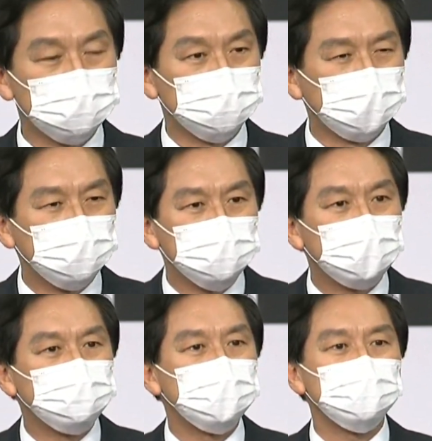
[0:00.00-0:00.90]
제가 먼저
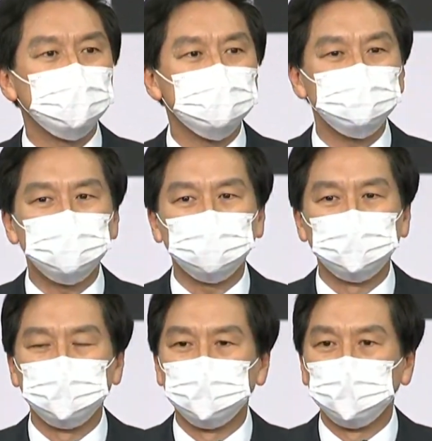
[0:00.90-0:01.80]
앞장서겠습니다.
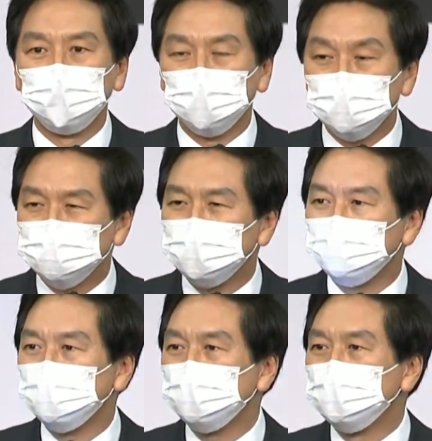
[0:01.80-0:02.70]

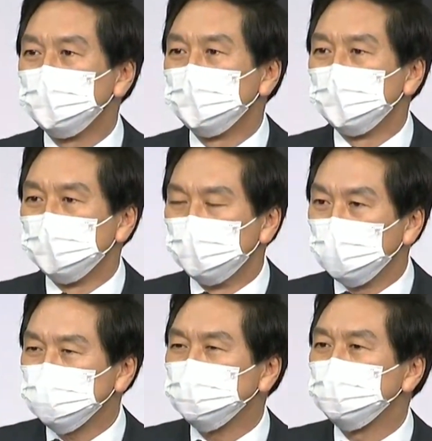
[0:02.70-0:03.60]
헌신하고
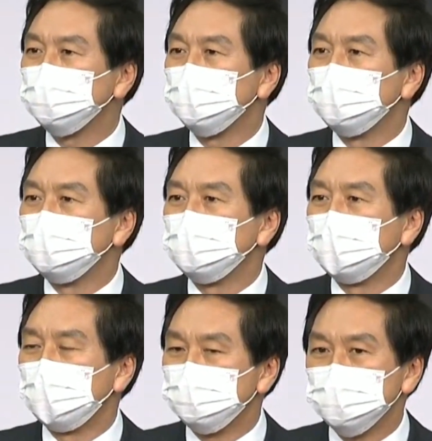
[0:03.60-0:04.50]
목숨 걸고
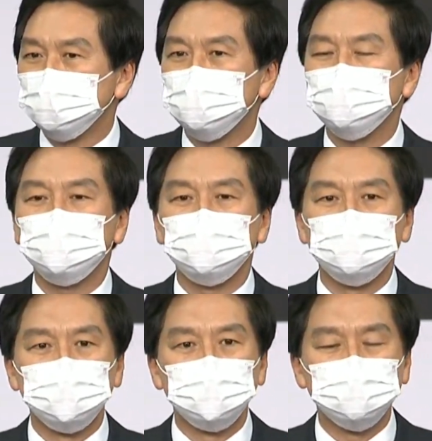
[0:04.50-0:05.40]
앞장서서
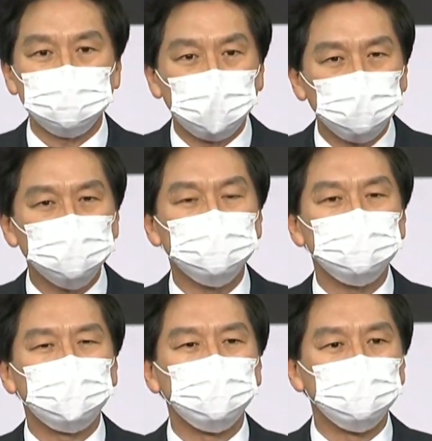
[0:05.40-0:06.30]
싸울 것은
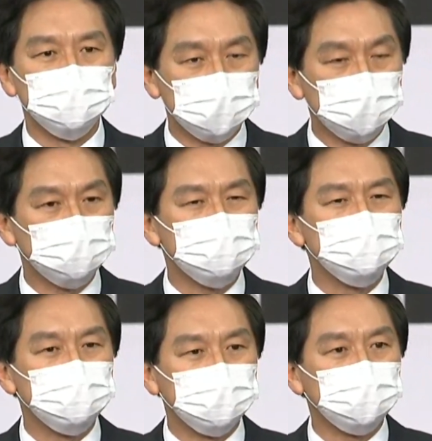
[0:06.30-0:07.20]
싸우고 지킬
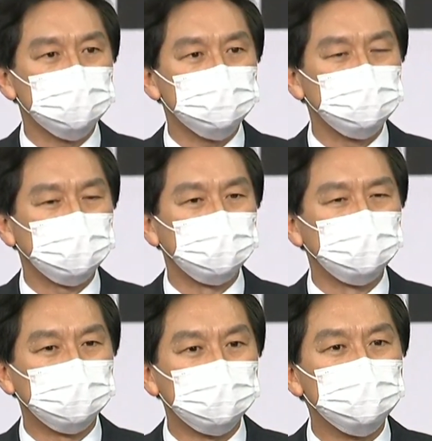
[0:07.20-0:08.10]
것은 지키겠습니다.
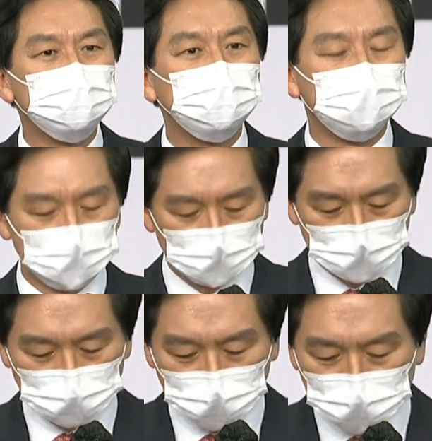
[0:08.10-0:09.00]
그러면서
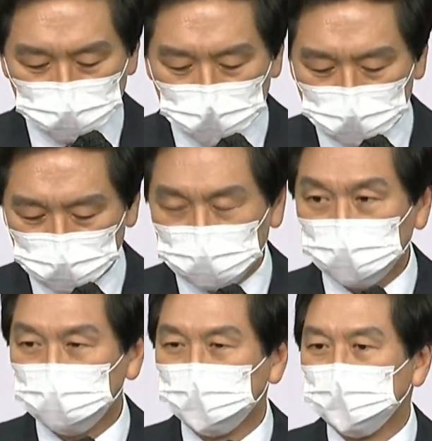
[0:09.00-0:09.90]
의님
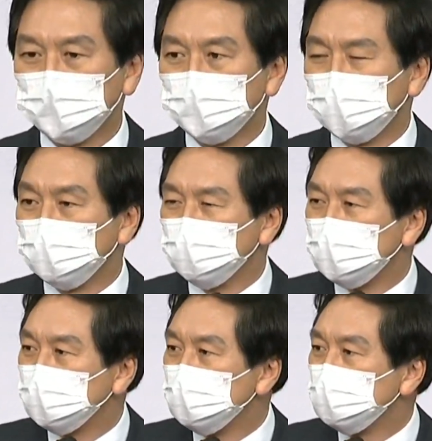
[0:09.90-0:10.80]
여러분들이 바로 우리
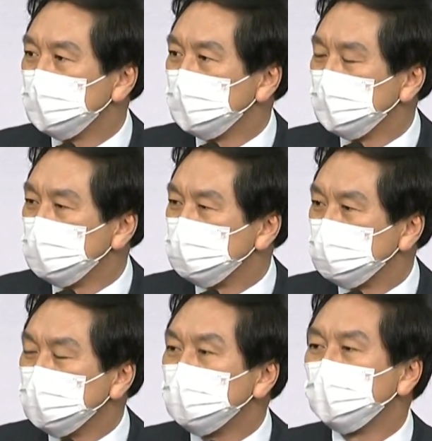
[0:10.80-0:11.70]
당의
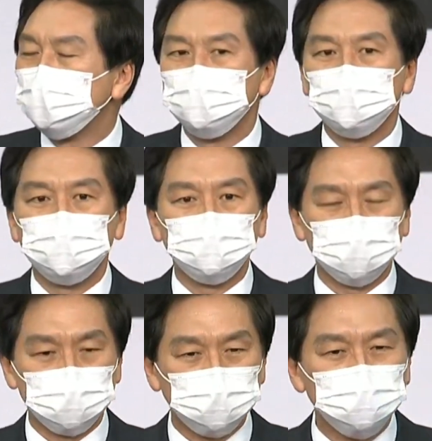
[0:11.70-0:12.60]
주인으로
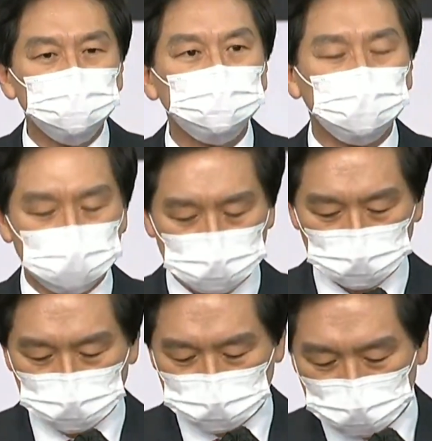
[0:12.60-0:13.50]
되도록 모시고
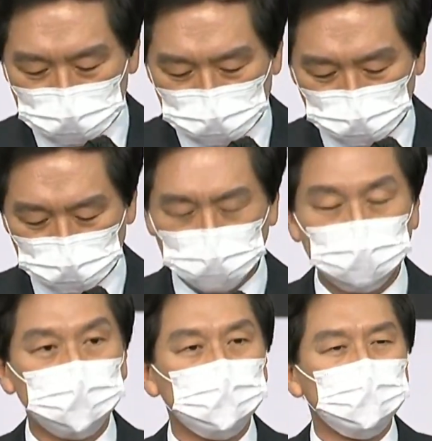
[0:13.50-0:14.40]
제가 할 수 있는
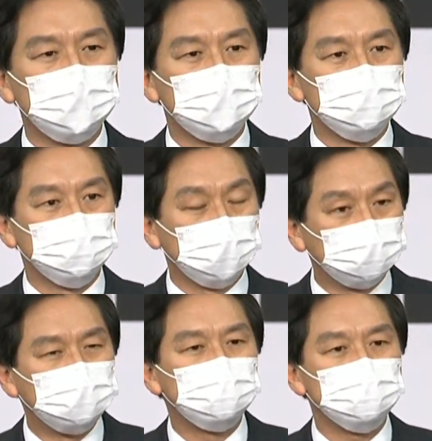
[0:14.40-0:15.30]

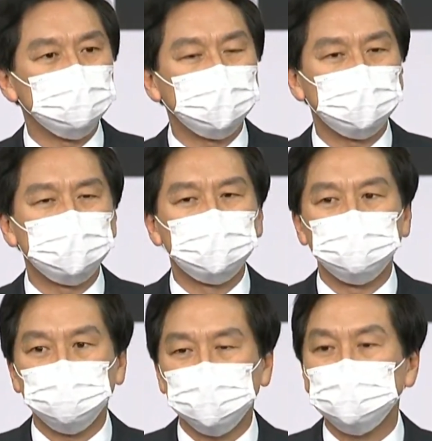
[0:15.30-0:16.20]
설번트로서 역할을
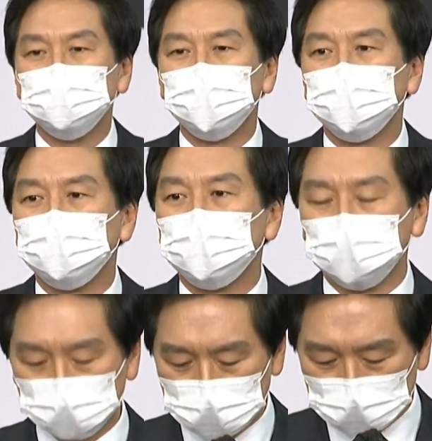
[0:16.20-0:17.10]
최선을 다해
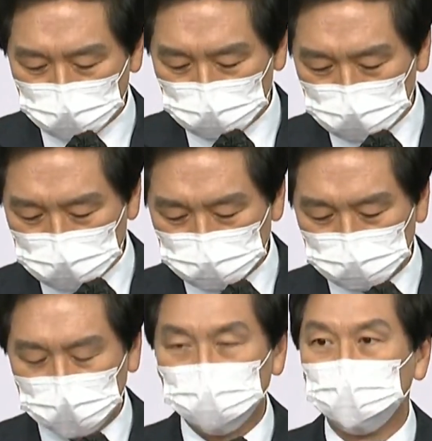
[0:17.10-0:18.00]
나가도록
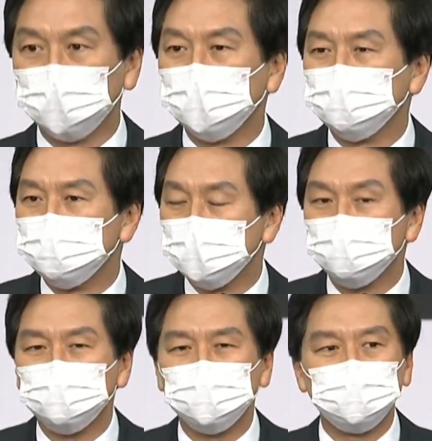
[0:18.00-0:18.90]
하겠습니다. 의인
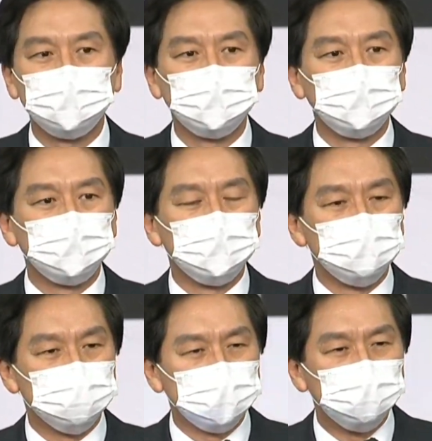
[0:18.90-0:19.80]
여러분들의
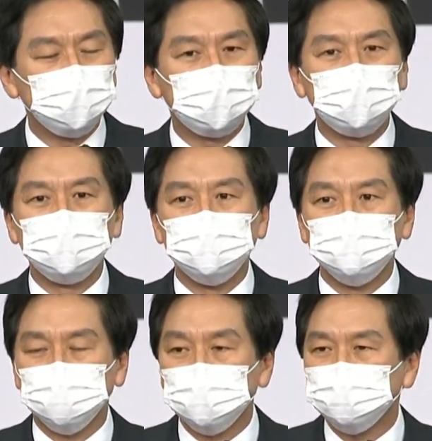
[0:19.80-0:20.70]
성원과
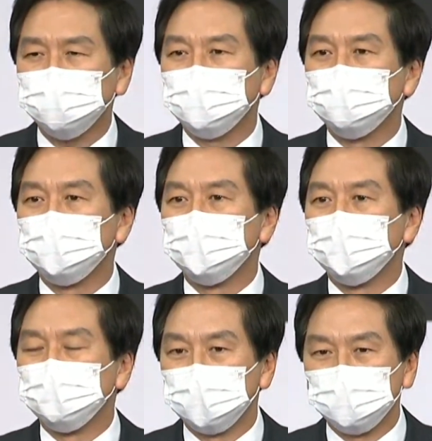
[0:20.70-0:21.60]
질책,
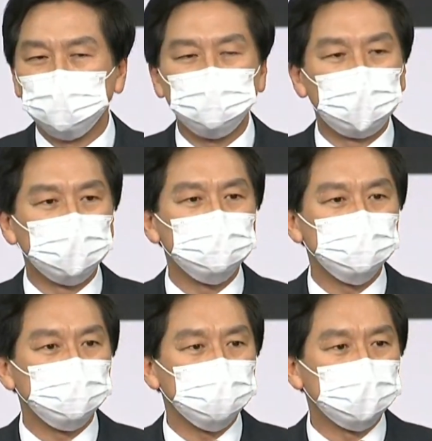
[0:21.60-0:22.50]
때로는 많은
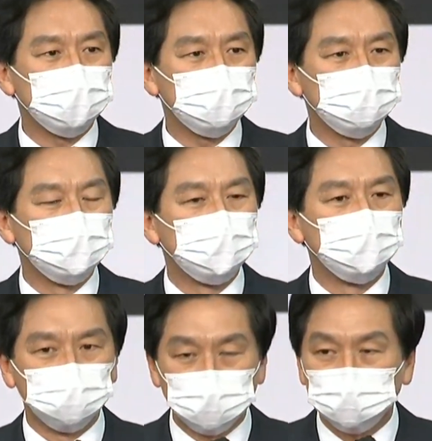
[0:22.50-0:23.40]
지도 편달을
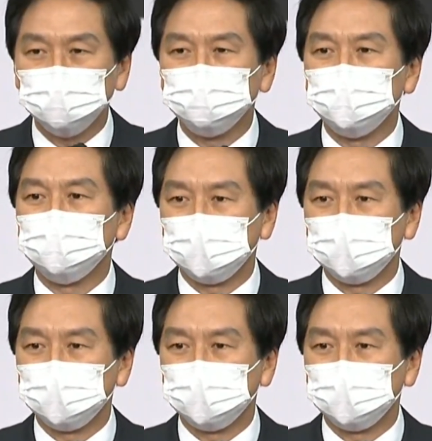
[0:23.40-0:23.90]
부탁드립니다.